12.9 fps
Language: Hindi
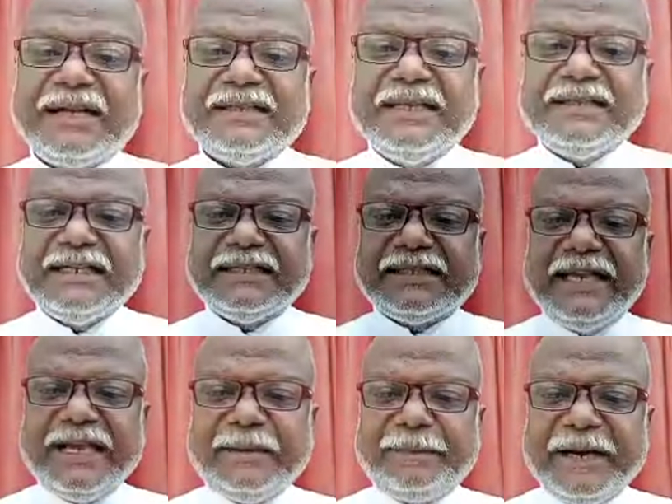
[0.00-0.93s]
कर देते
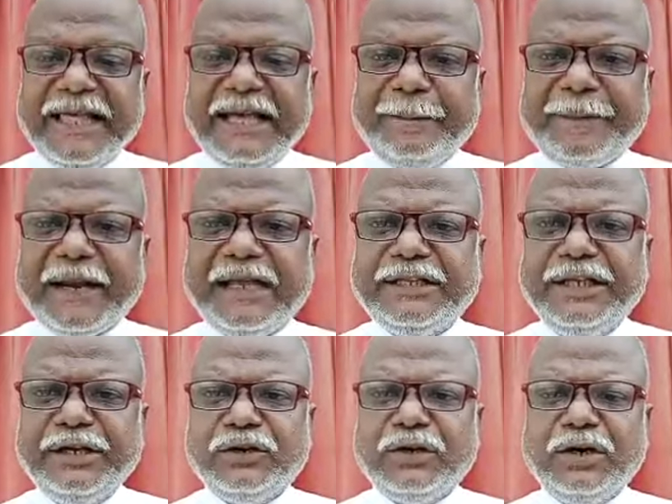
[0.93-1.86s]
थे एक बड़े
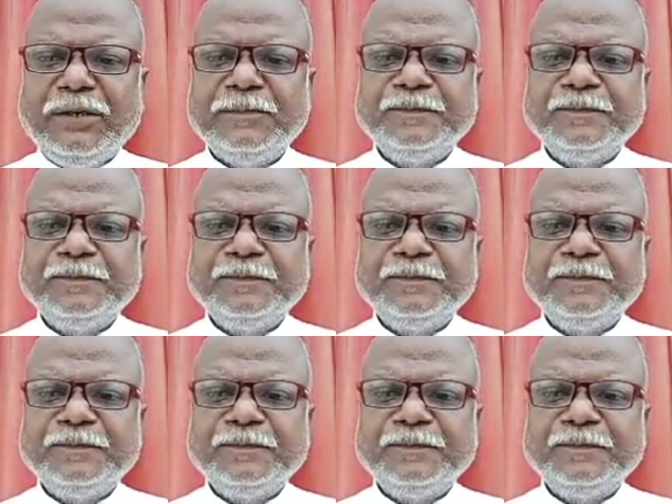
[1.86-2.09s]
अपराधी को